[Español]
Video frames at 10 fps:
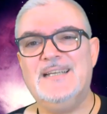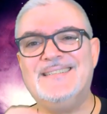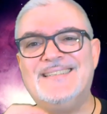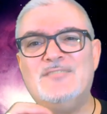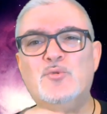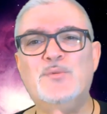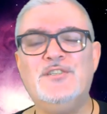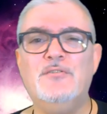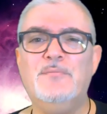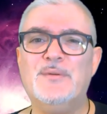Esta es tu
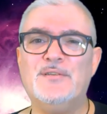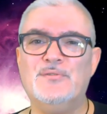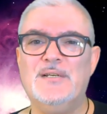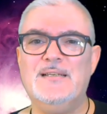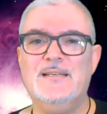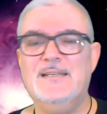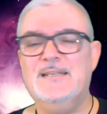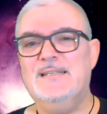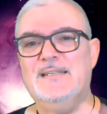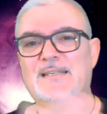visión personal
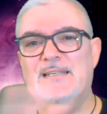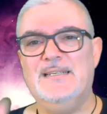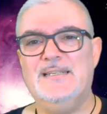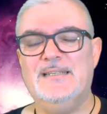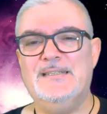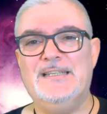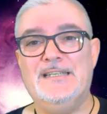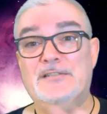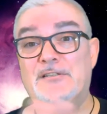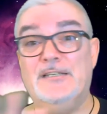eh,
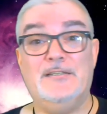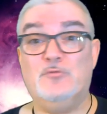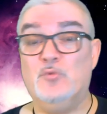de, de,